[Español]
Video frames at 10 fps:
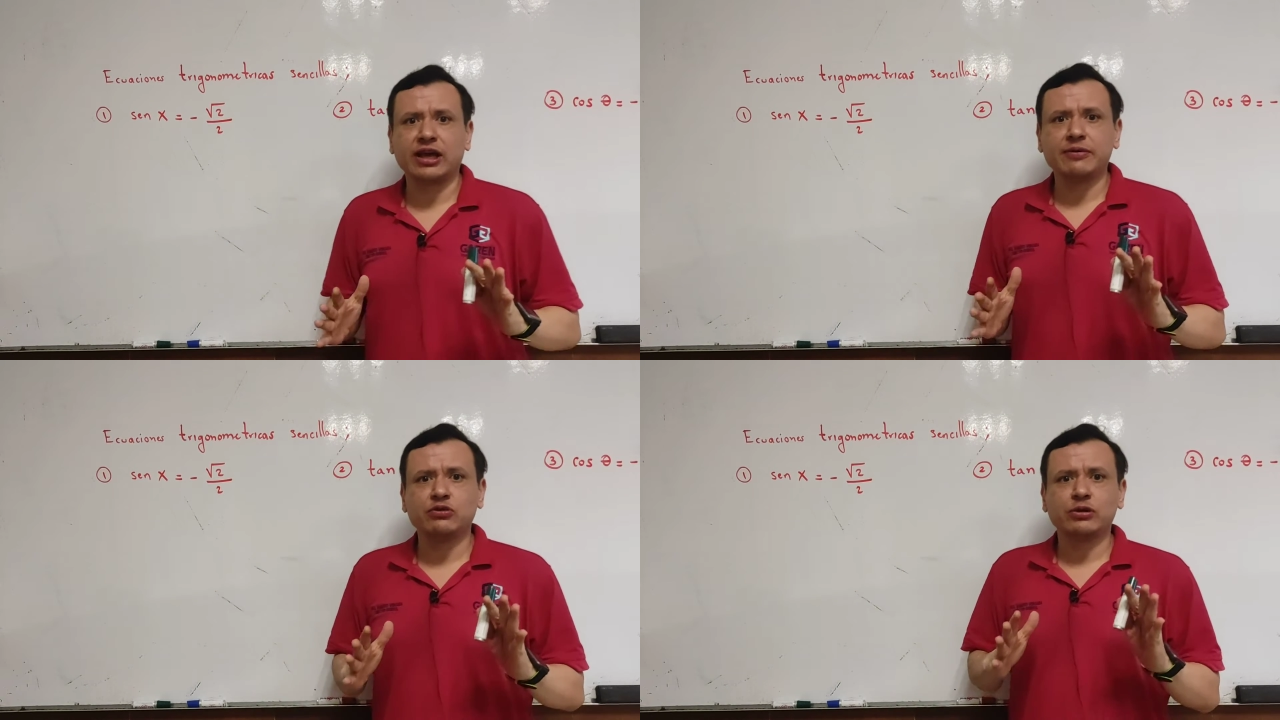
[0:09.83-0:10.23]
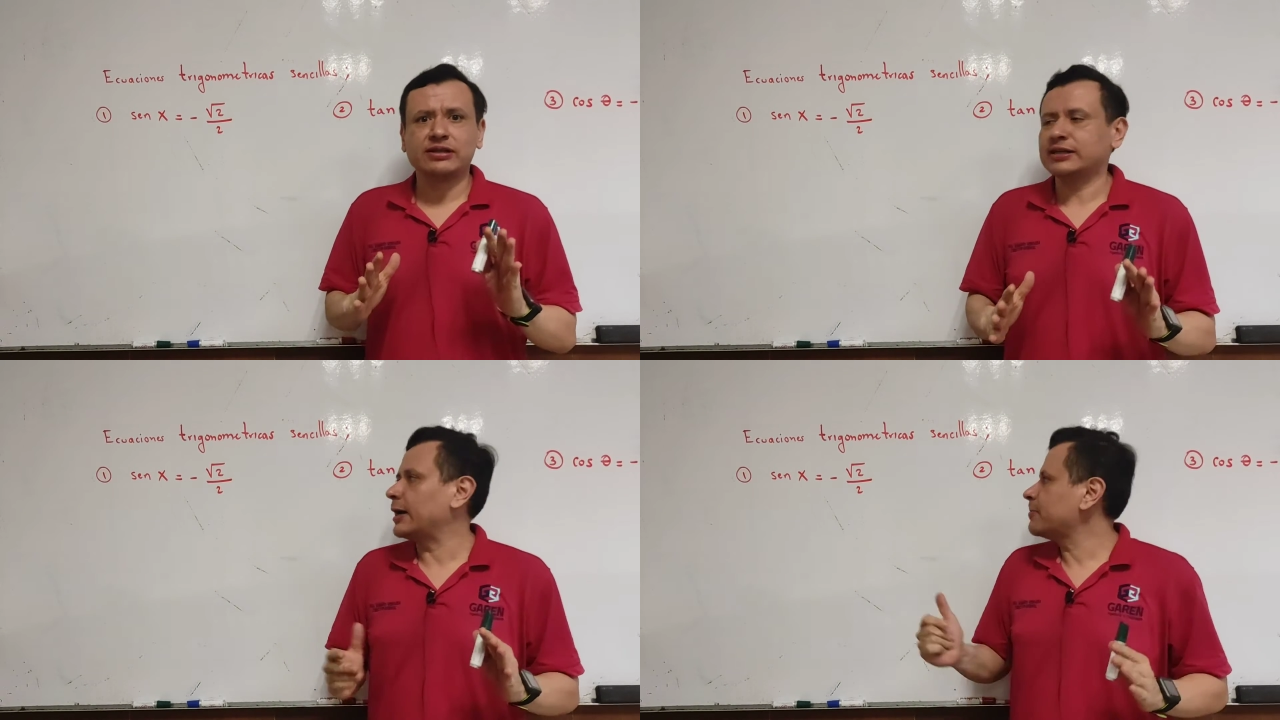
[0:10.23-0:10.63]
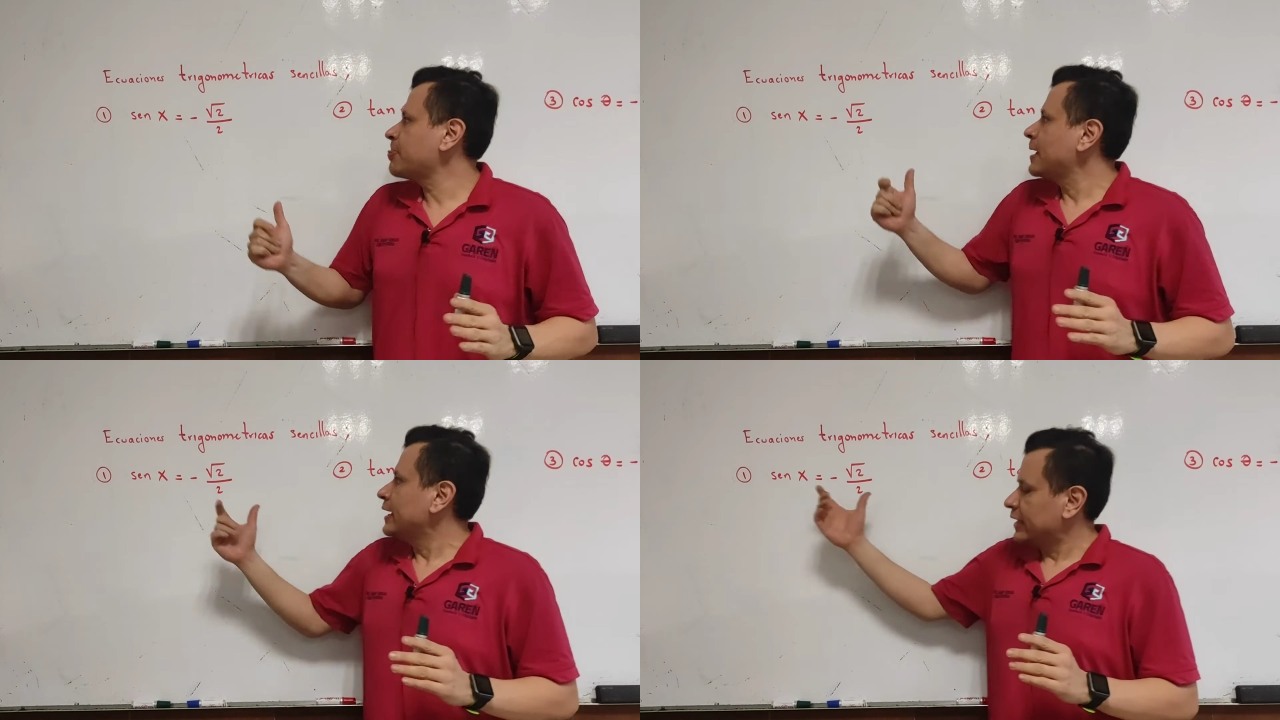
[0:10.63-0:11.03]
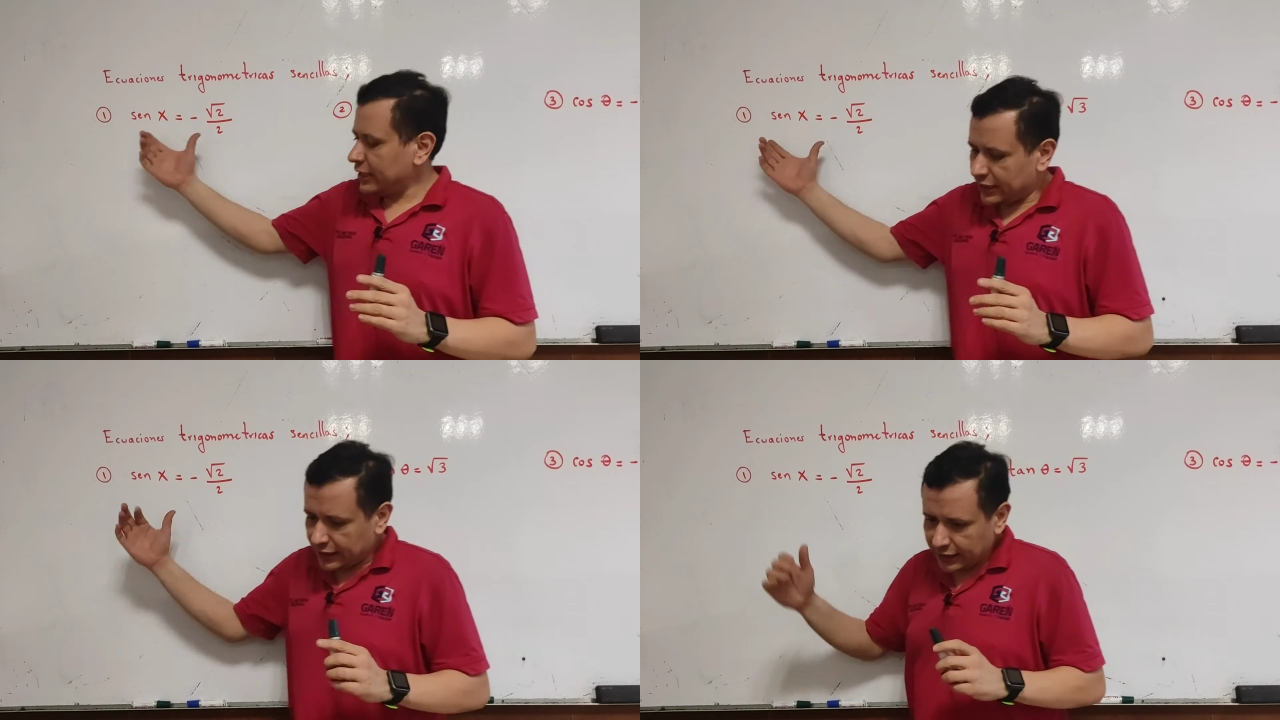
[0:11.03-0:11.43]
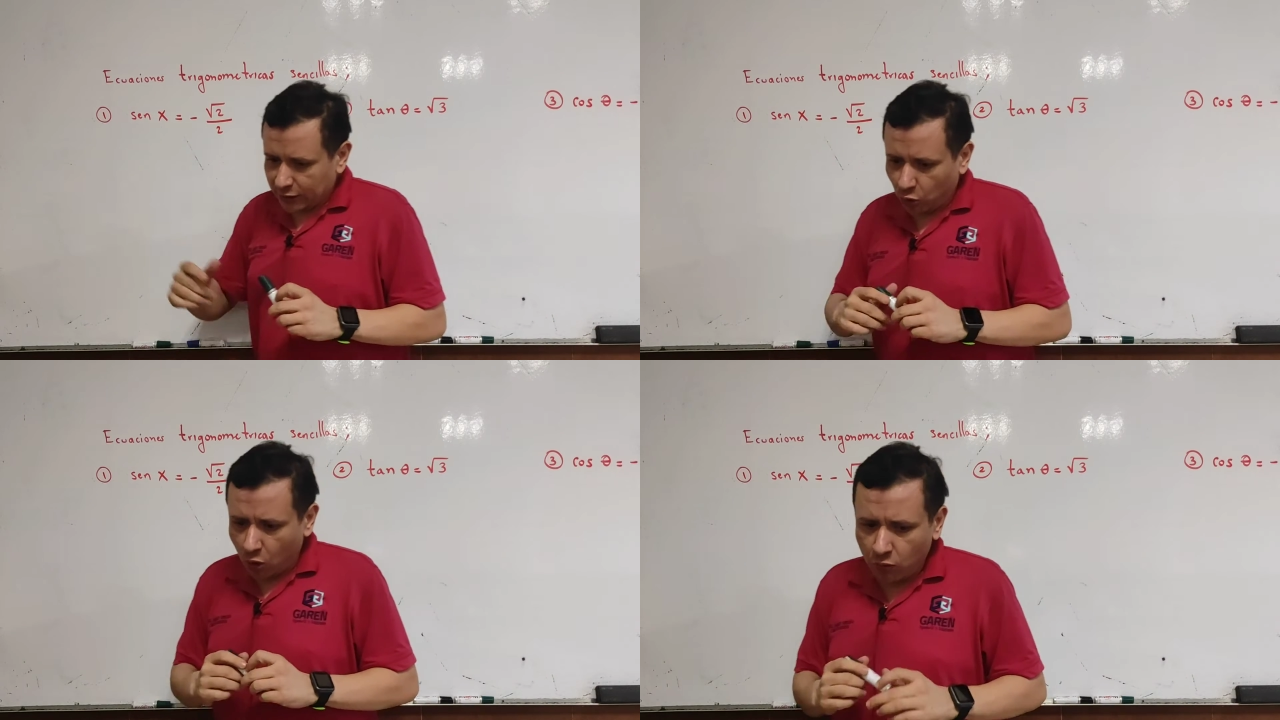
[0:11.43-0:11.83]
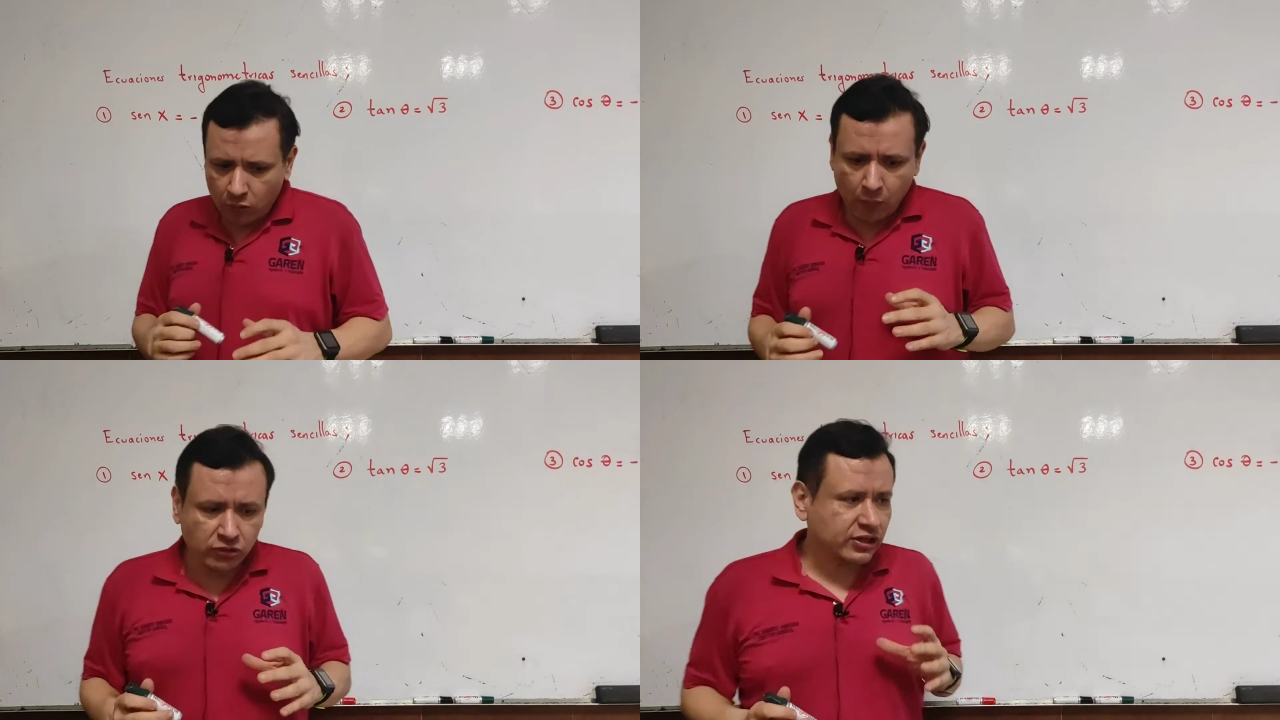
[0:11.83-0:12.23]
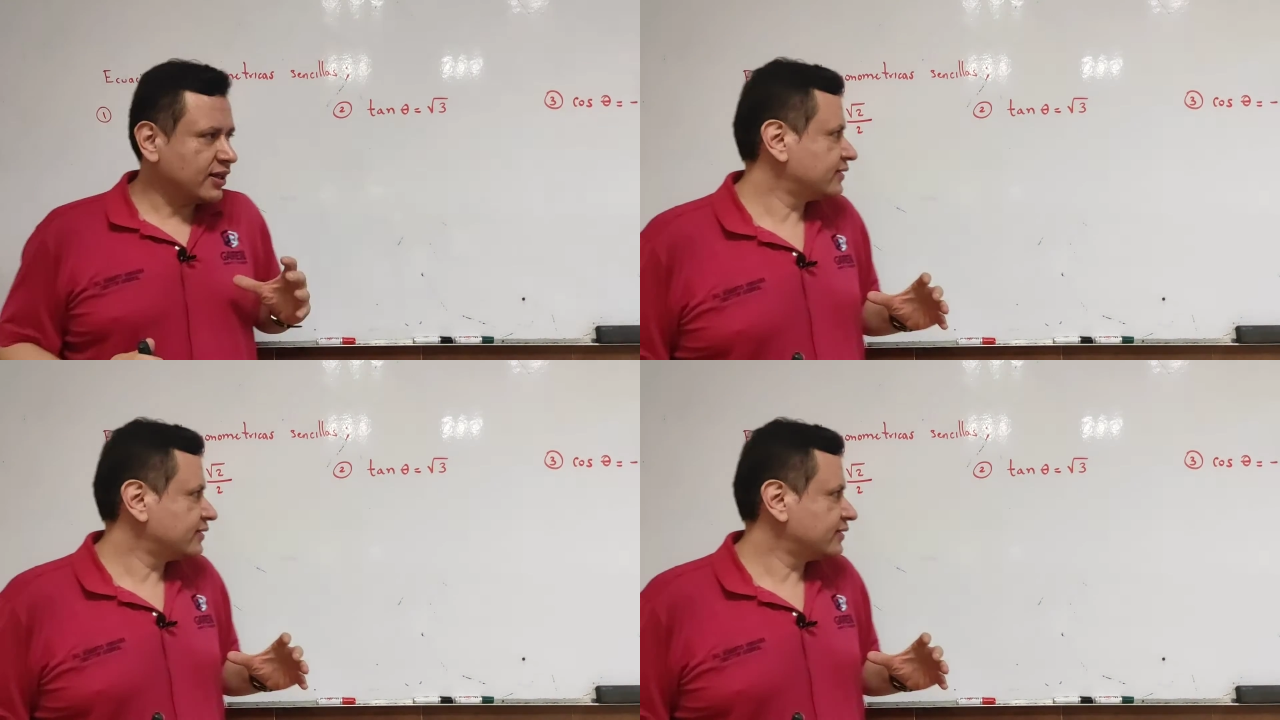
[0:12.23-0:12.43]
que visualizar y cómo vamos a